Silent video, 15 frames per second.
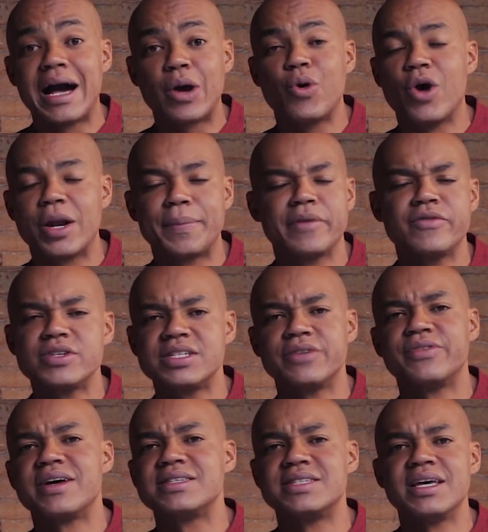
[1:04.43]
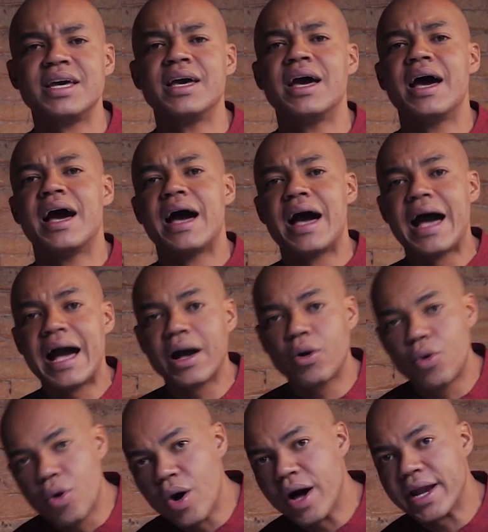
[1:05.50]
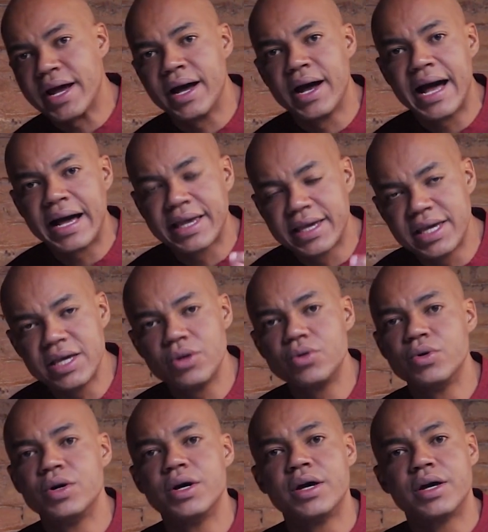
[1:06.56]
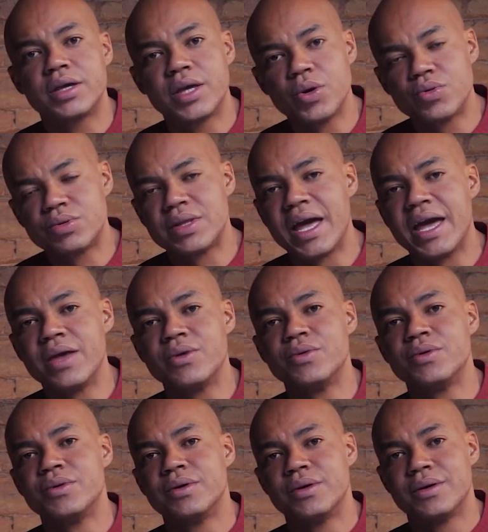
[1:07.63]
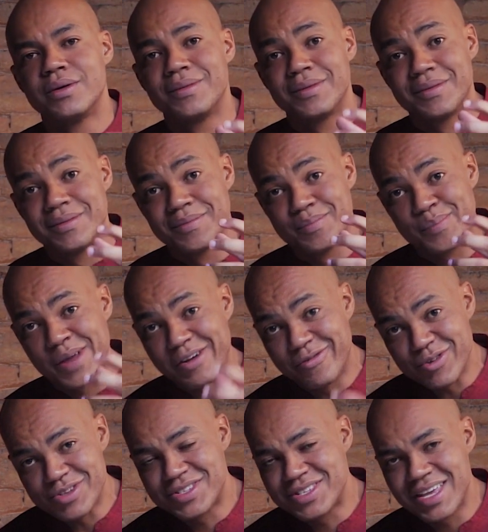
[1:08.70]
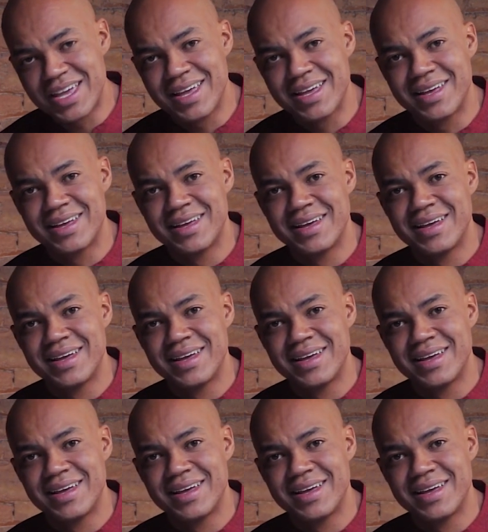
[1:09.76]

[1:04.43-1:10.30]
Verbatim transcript: agora para você fazer agora aquilo que eu tenho para você.